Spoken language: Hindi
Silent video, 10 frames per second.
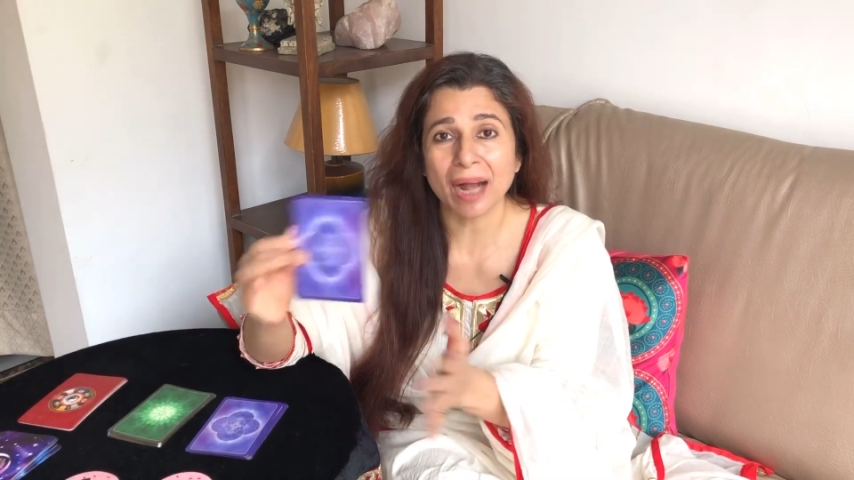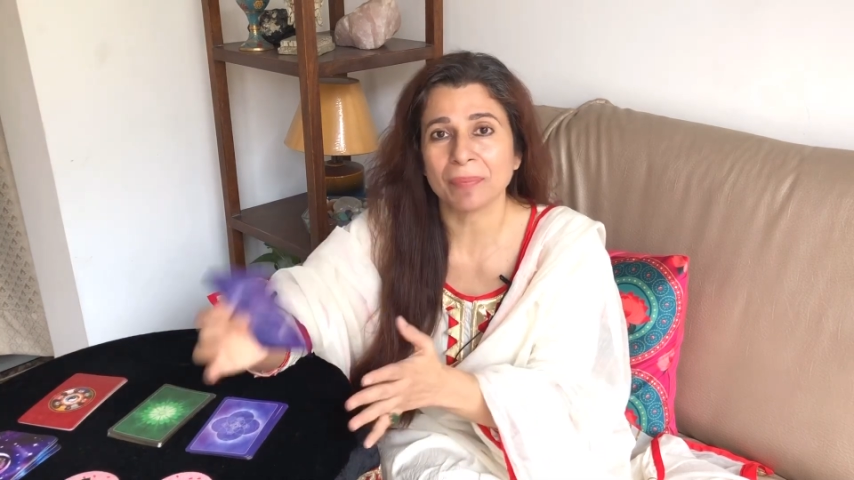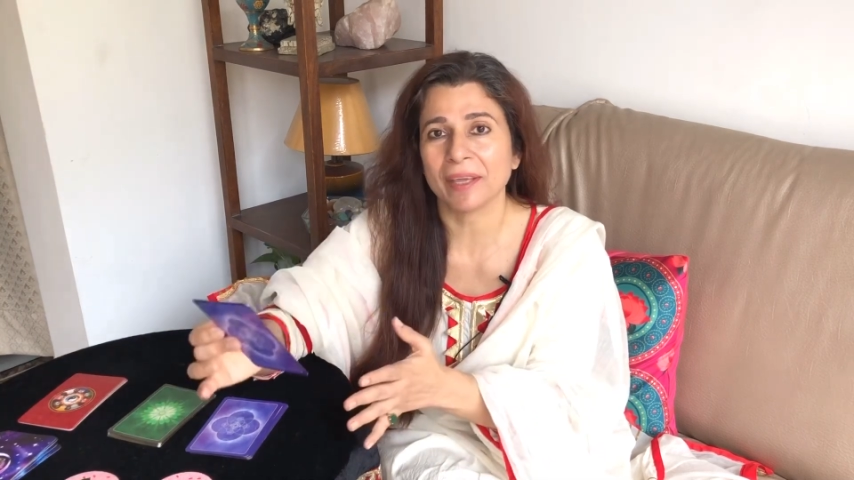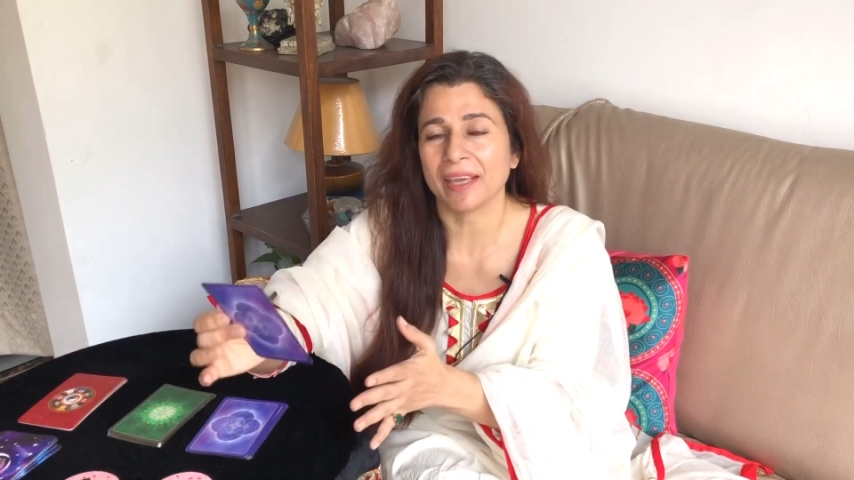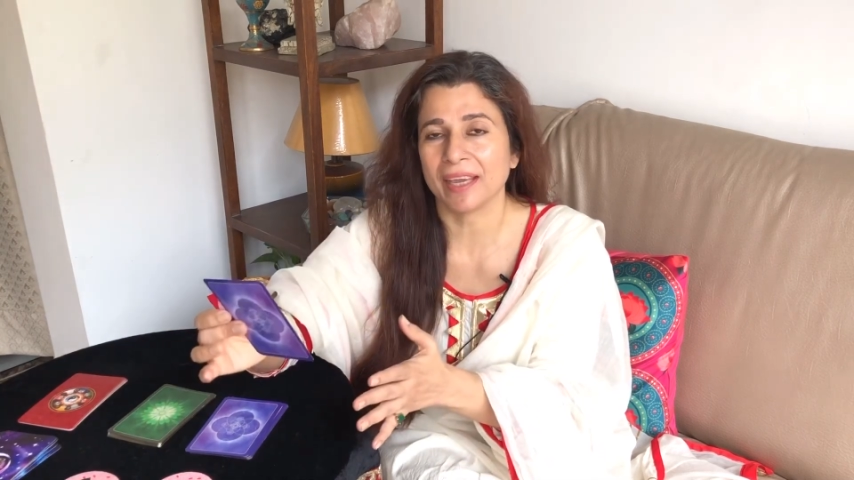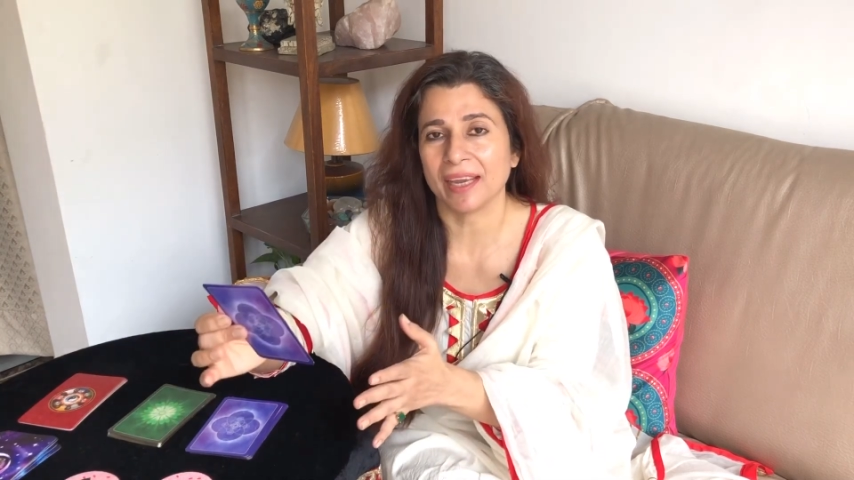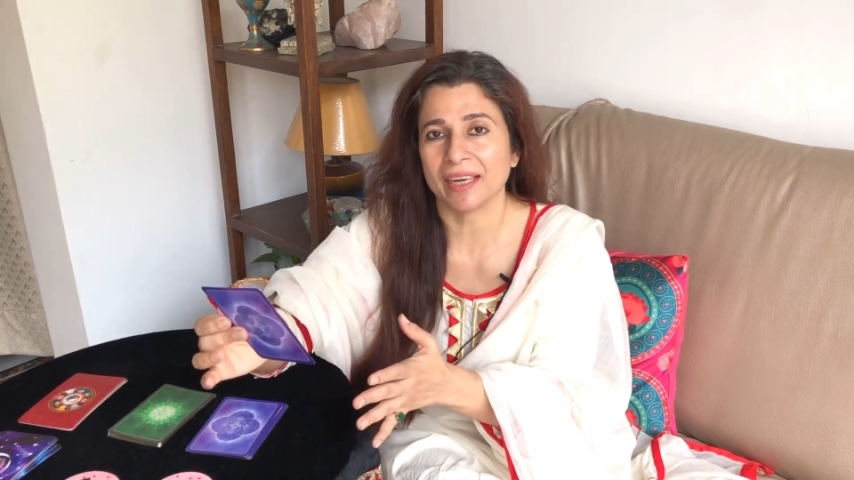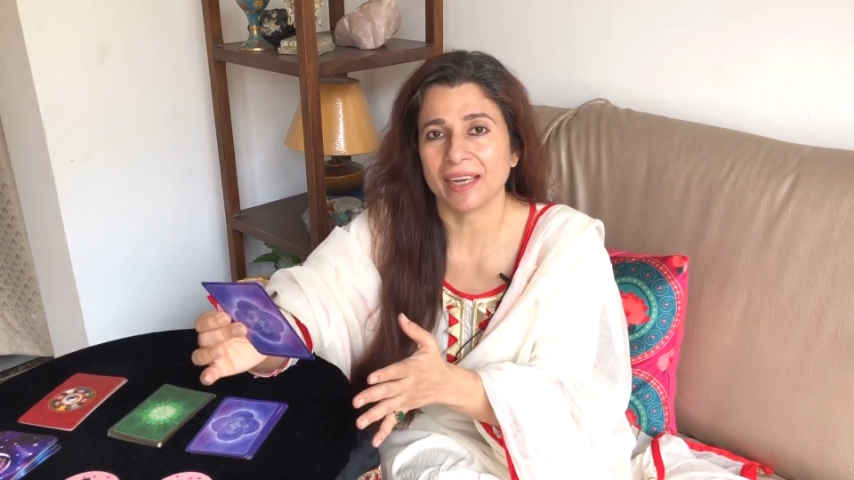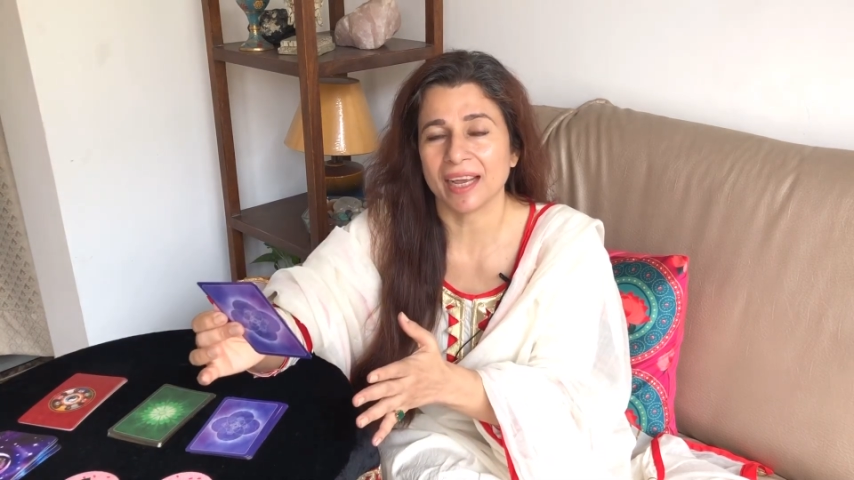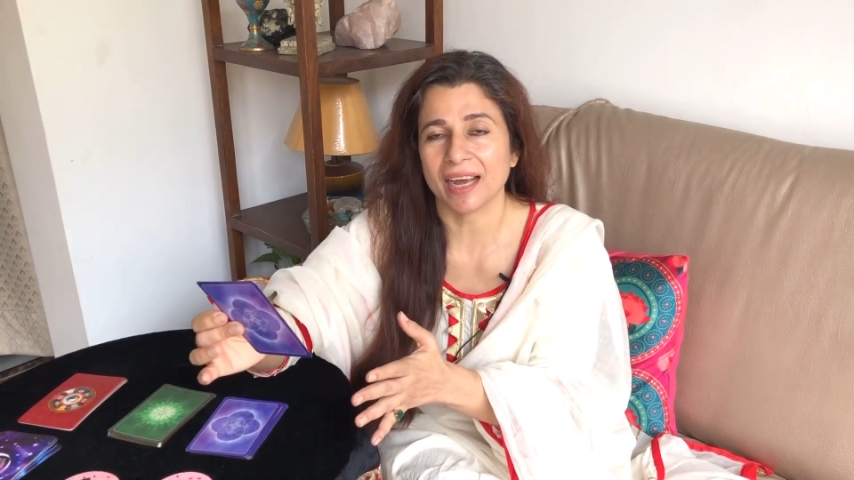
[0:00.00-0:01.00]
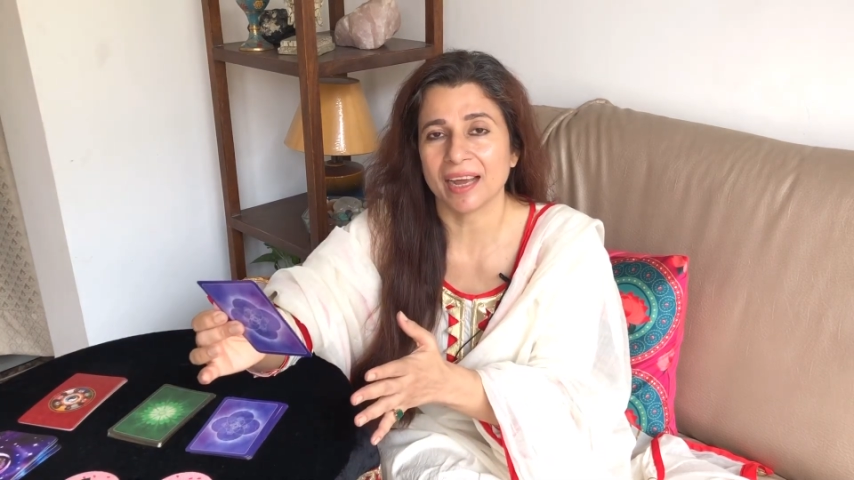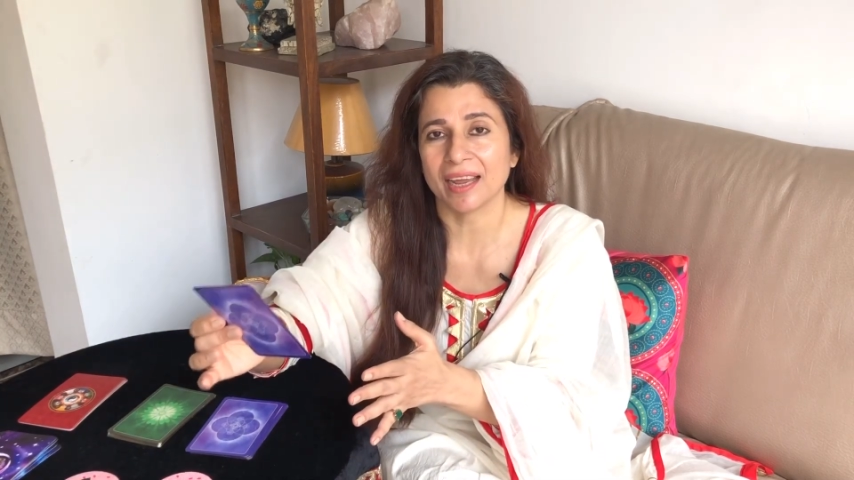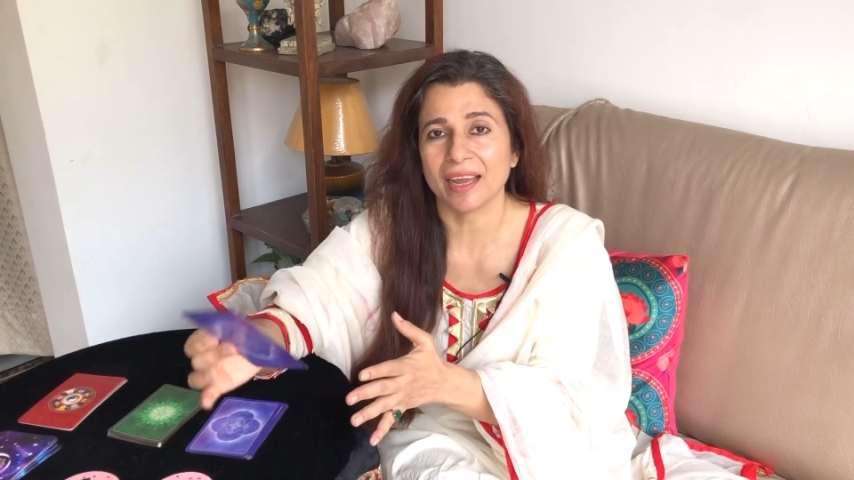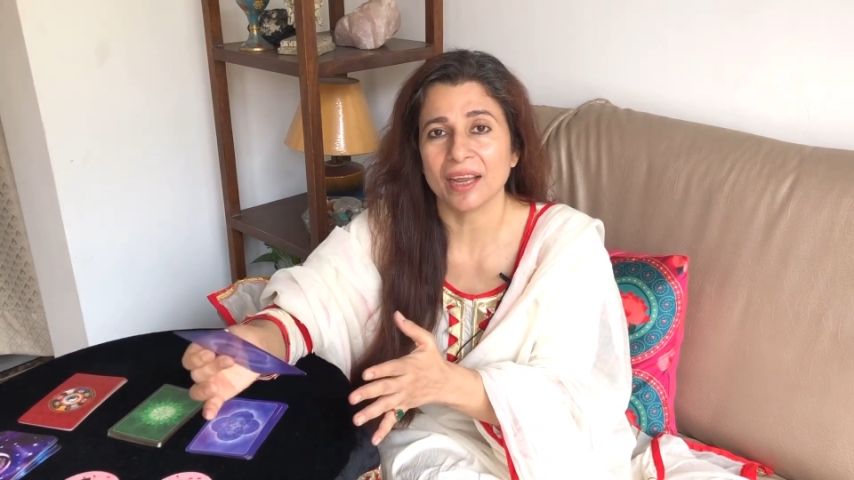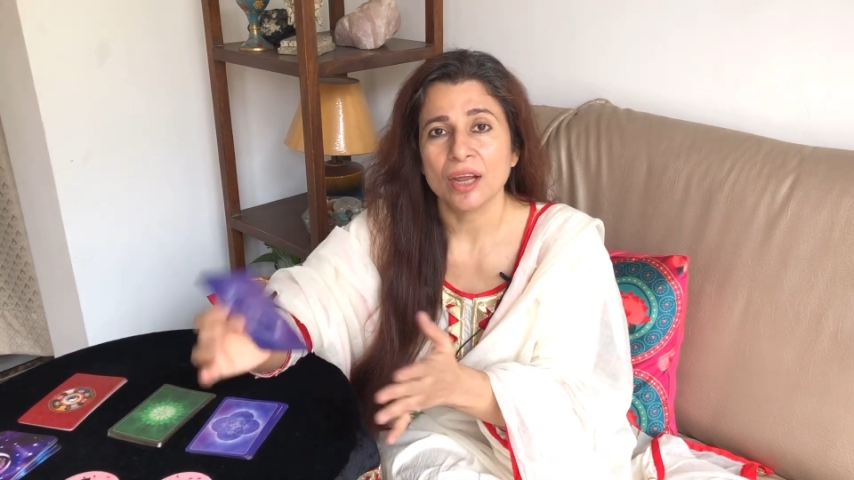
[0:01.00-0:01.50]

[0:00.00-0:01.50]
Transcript: आपने गेन किया है